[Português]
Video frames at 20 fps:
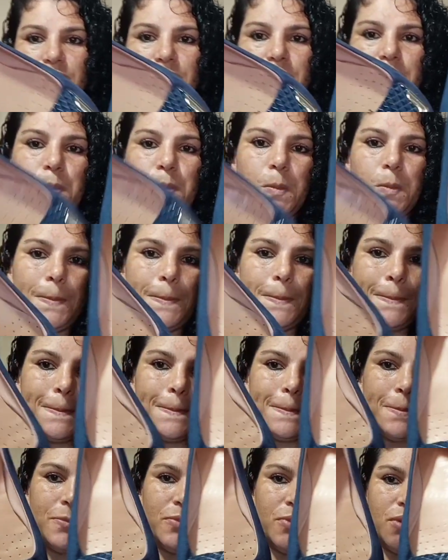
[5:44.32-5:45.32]
ó.
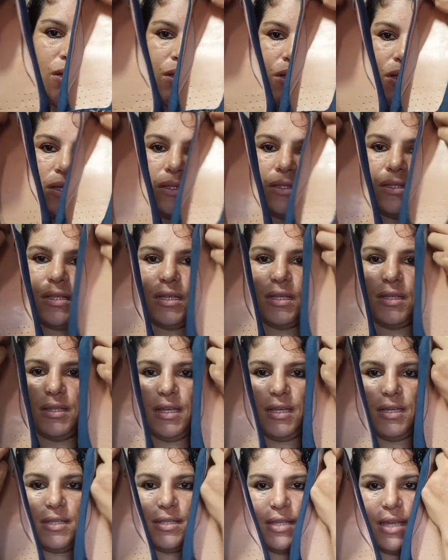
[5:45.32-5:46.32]

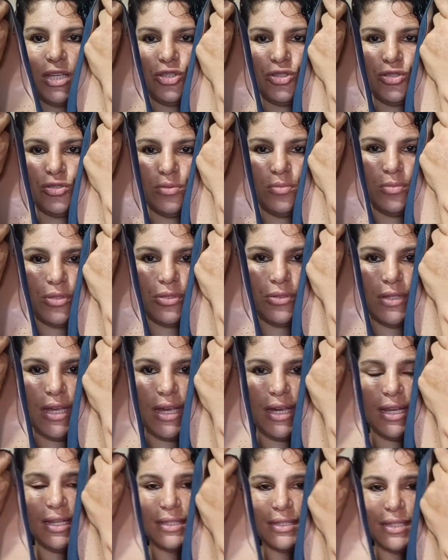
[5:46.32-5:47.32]
37 hum. número
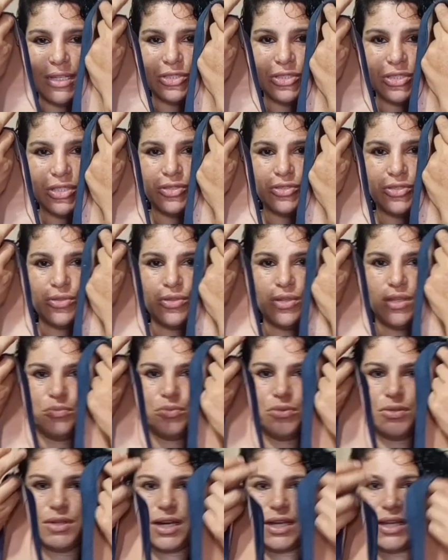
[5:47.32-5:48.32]
dela, tá, gente? Tô
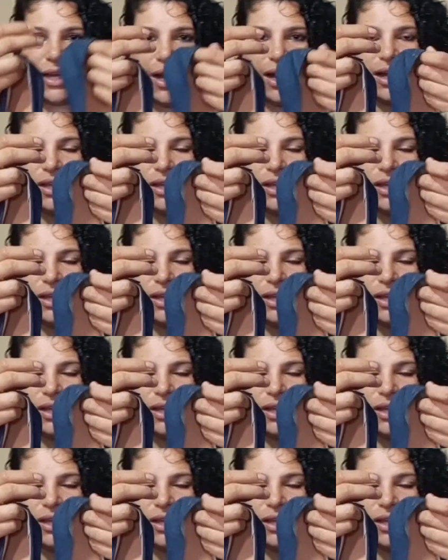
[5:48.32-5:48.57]
olhando pro lugar